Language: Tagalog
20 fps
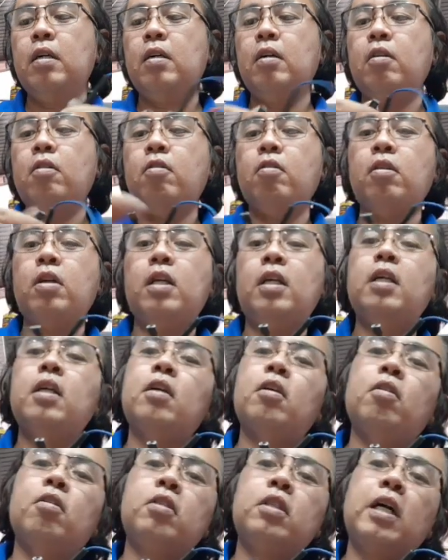Okay.
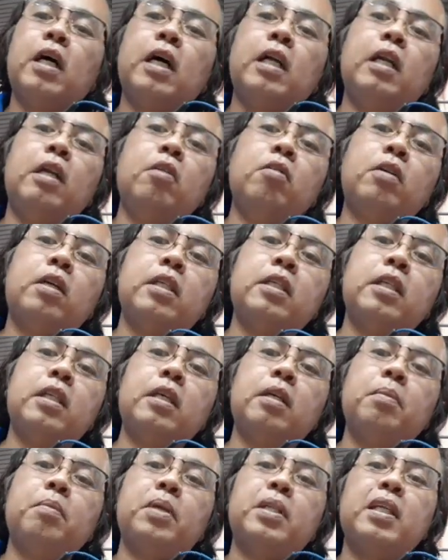O, oh, sa analog
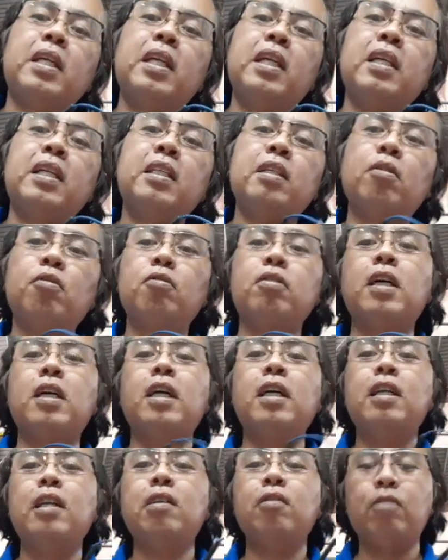kasi, masanay kasi ako sa
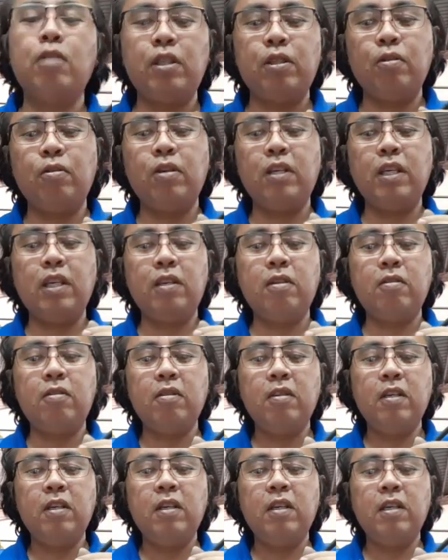analog eh. Sorry kayo.
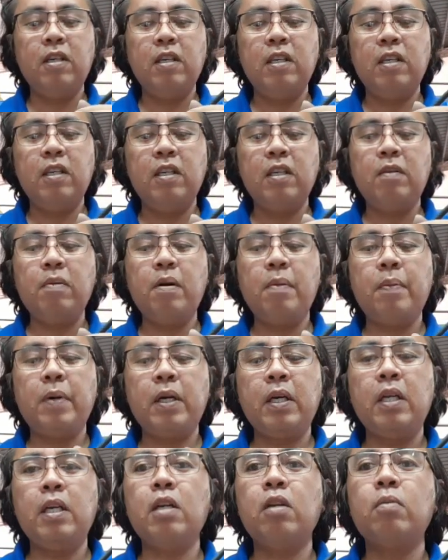Di ba pag
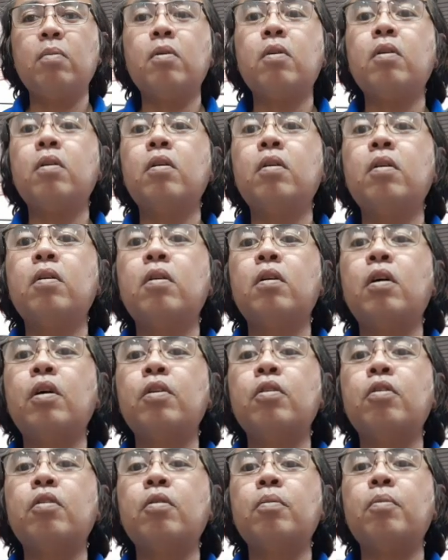inano mo,
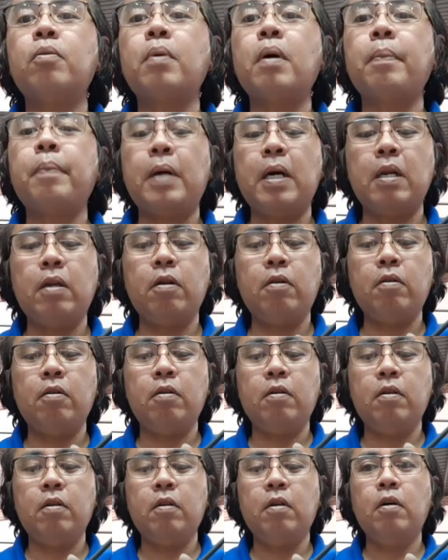Ayun o, oh, pumapalo.
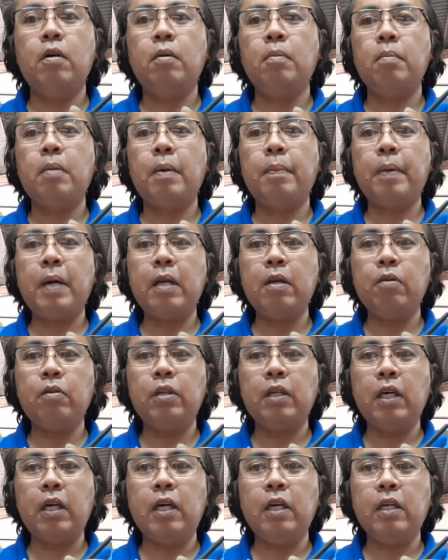Papalo
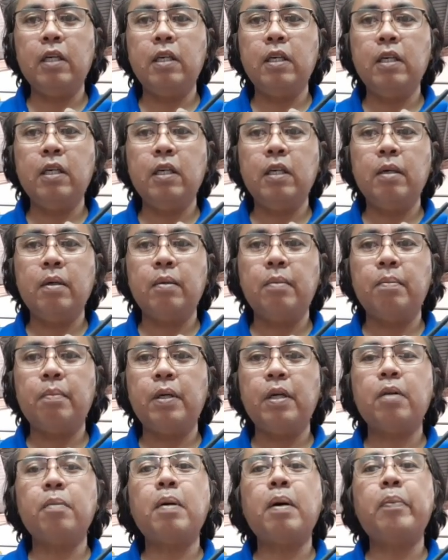siya,
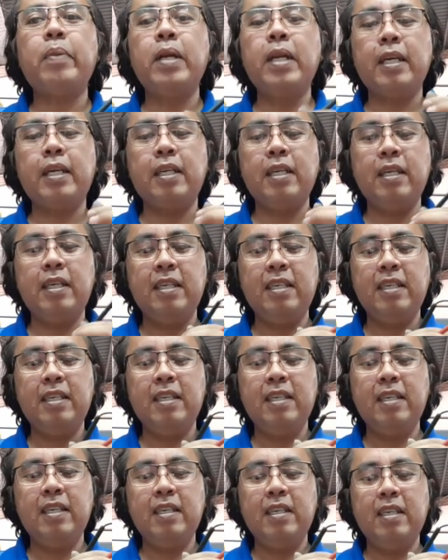pero babalik.
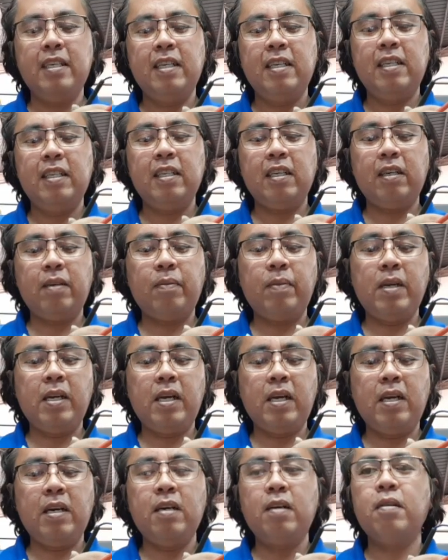Sa
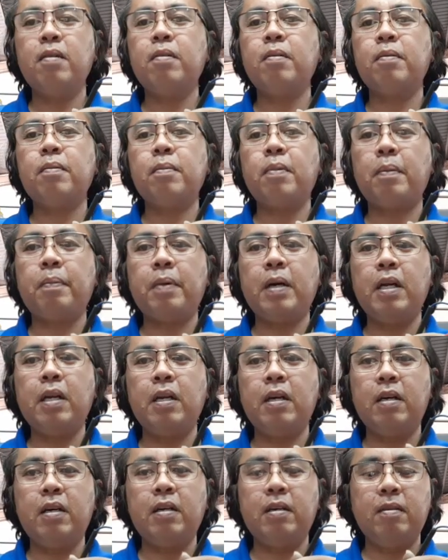kabila, papalo,
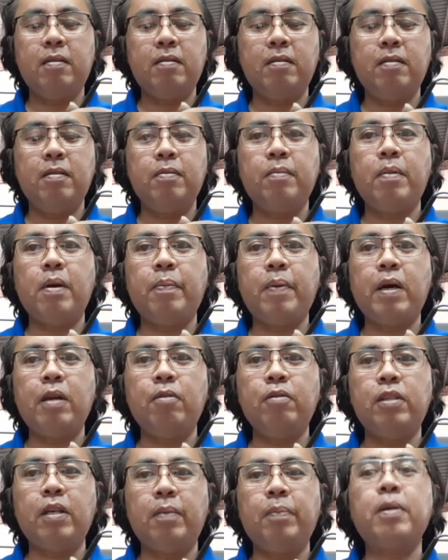ah,
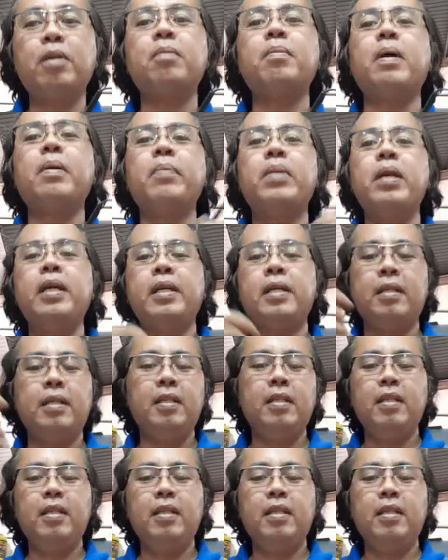papalo siya, pero babalik.